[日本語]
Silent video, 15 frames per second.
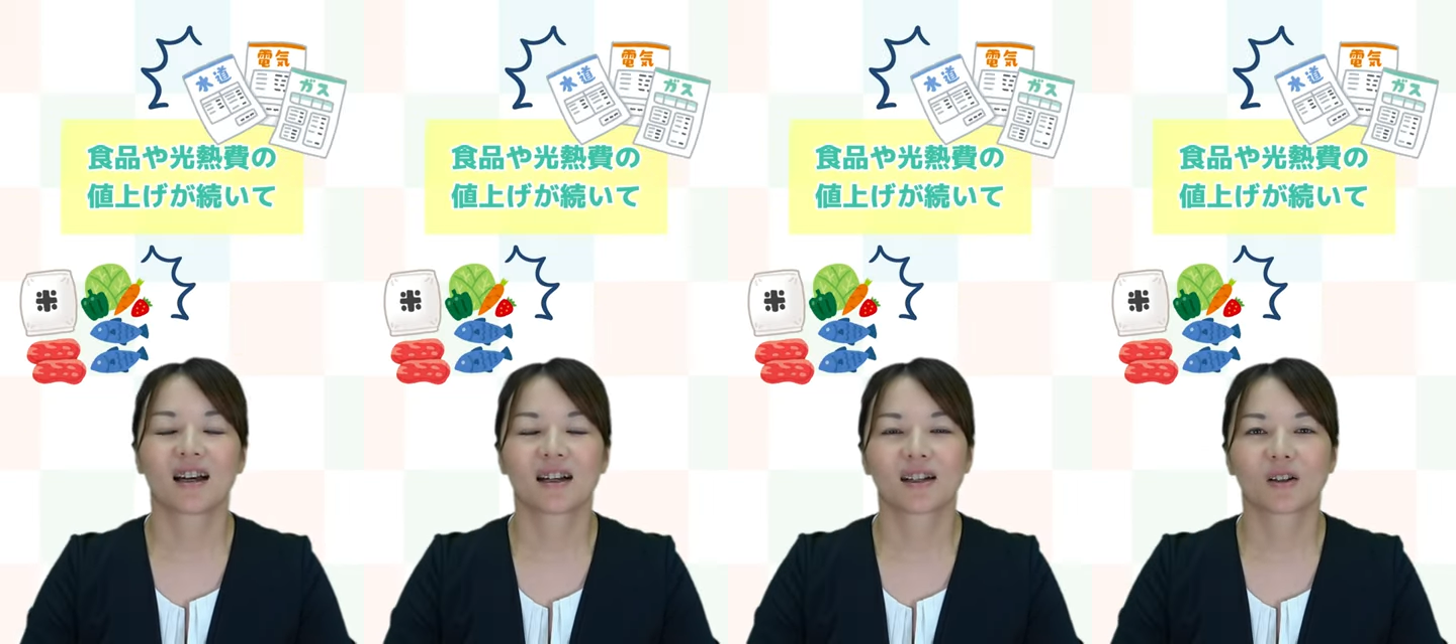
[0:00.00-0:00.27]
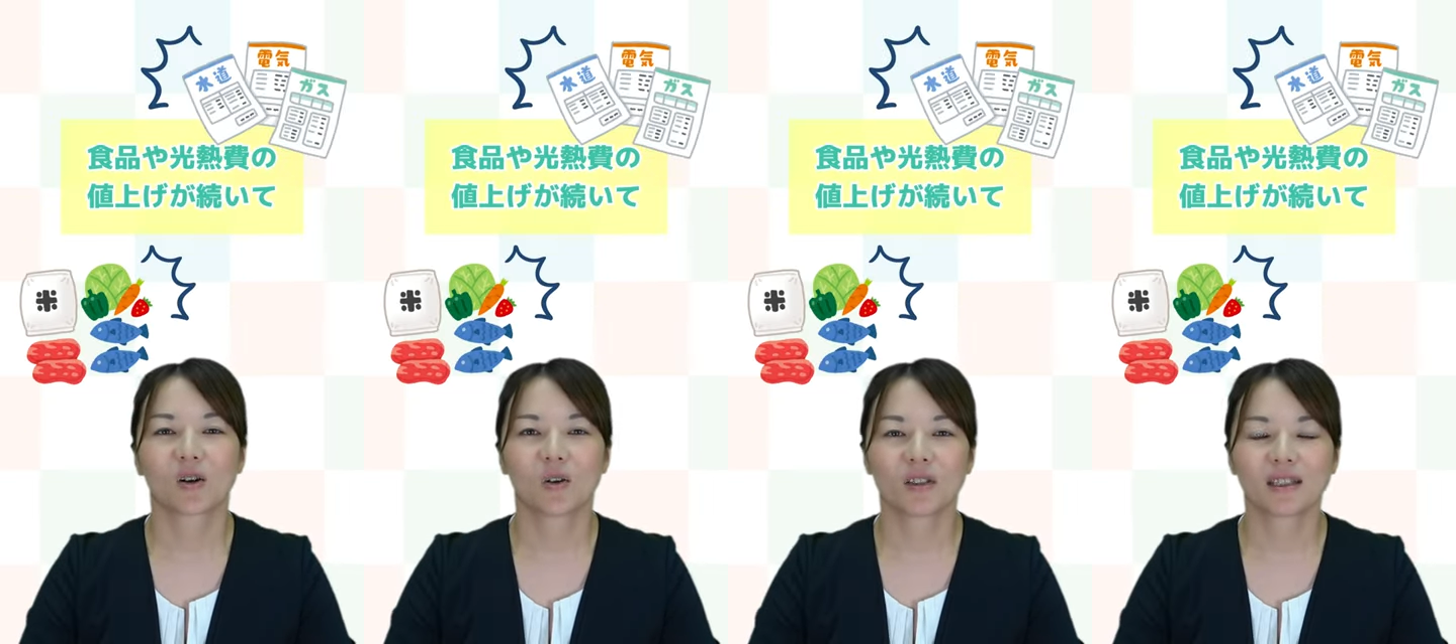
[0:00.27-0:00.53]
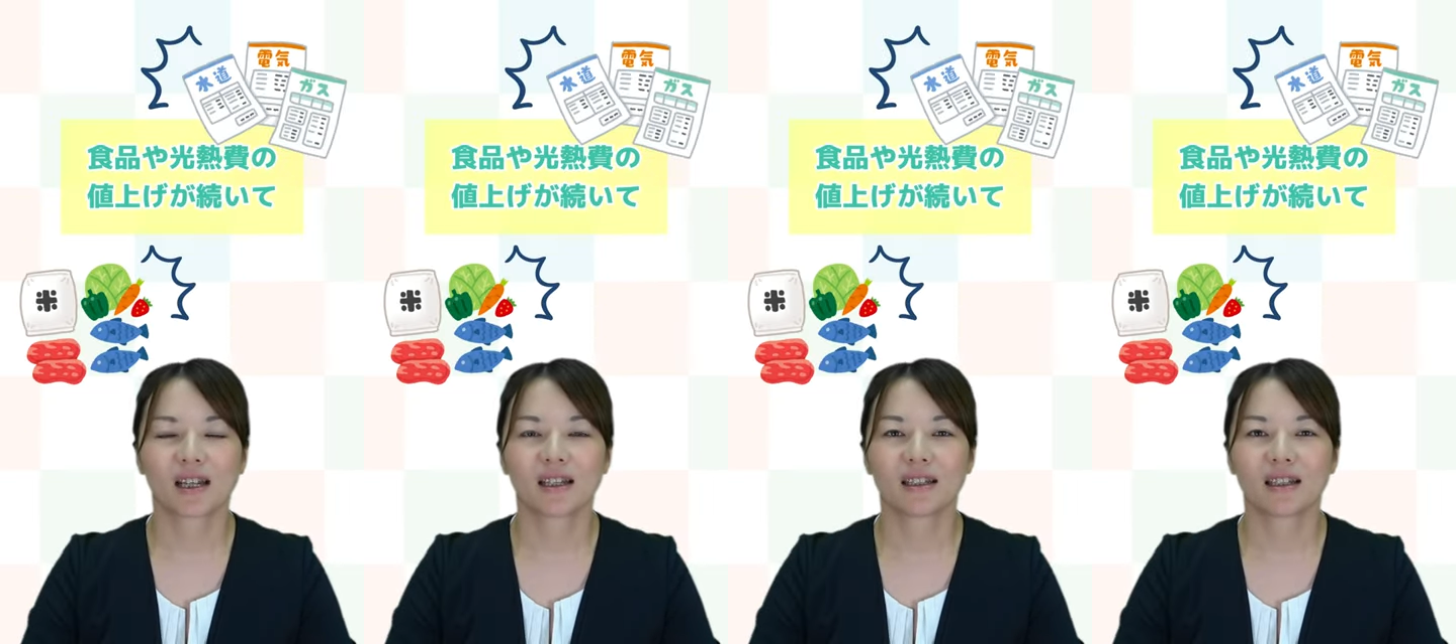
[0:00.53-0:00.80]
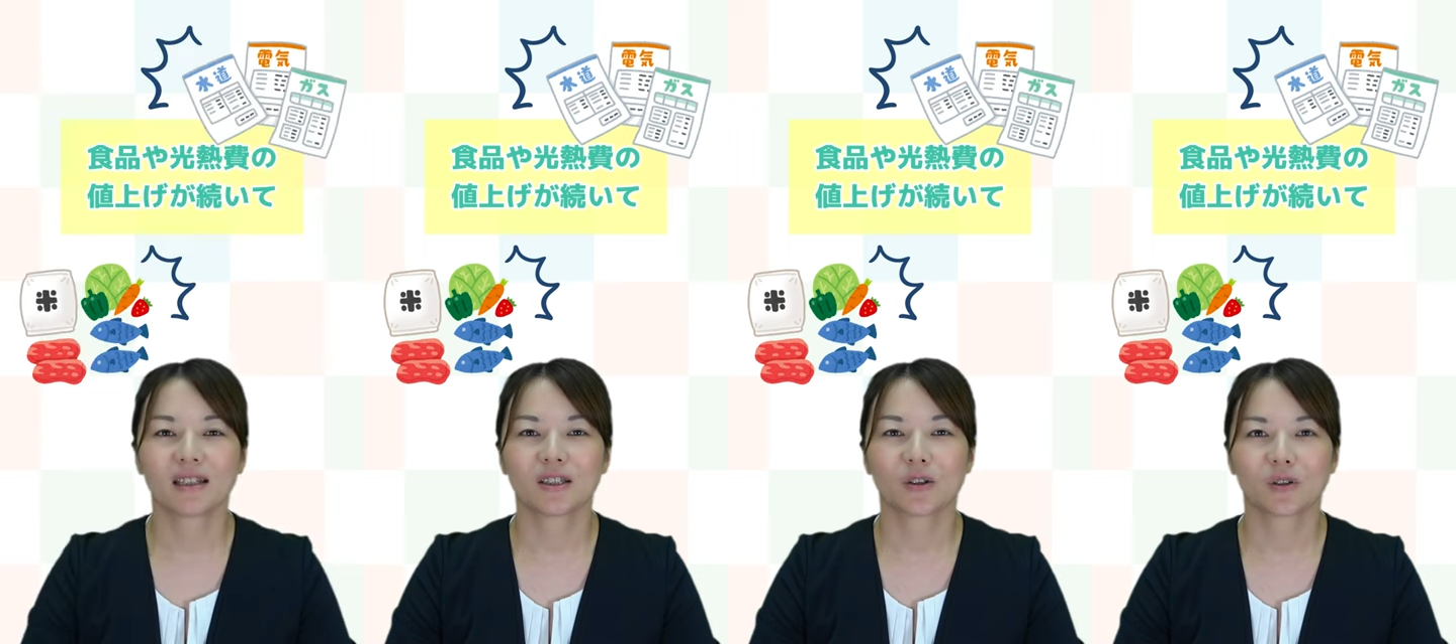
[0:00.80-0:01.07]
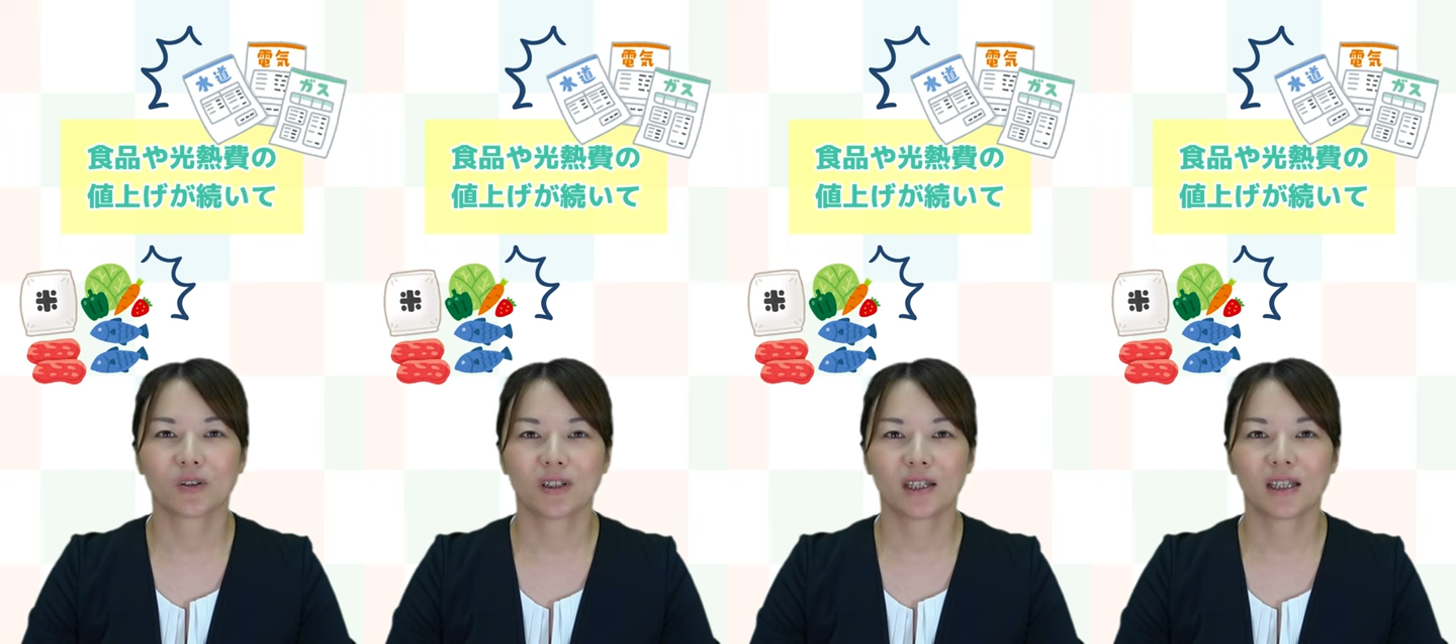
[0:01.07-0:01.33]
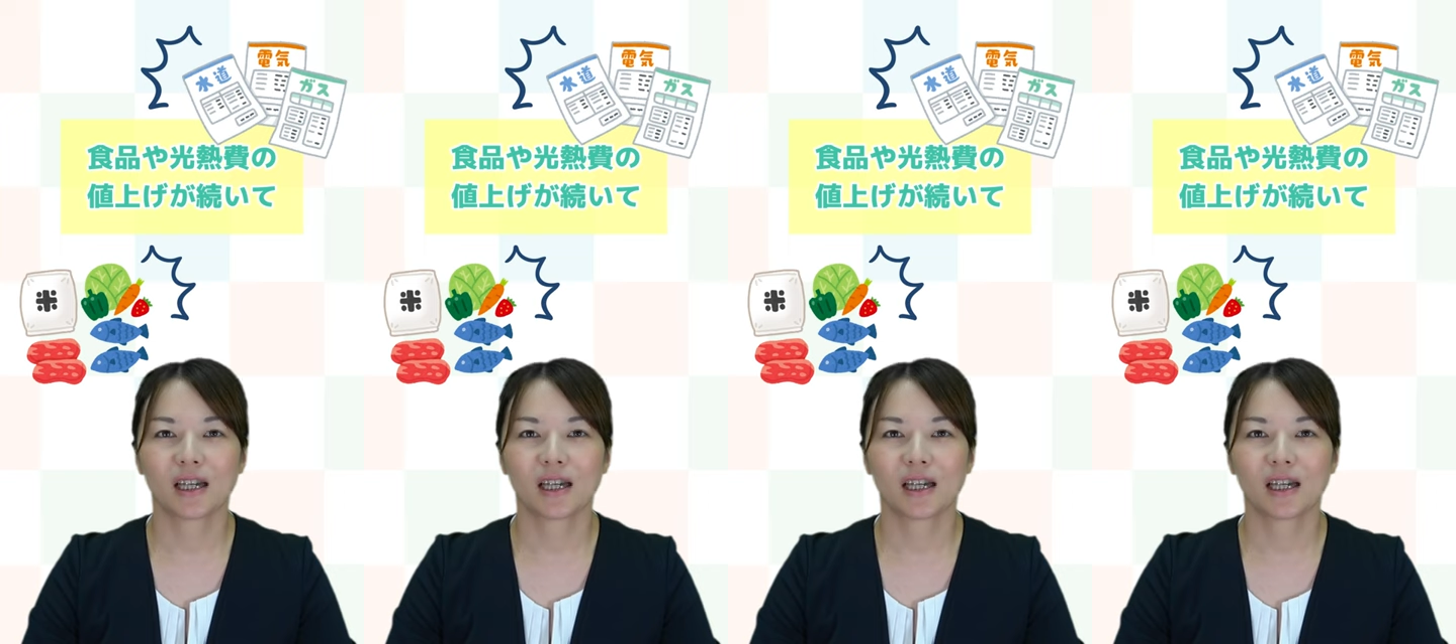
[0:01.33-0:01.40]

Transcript: ここ最近、食品や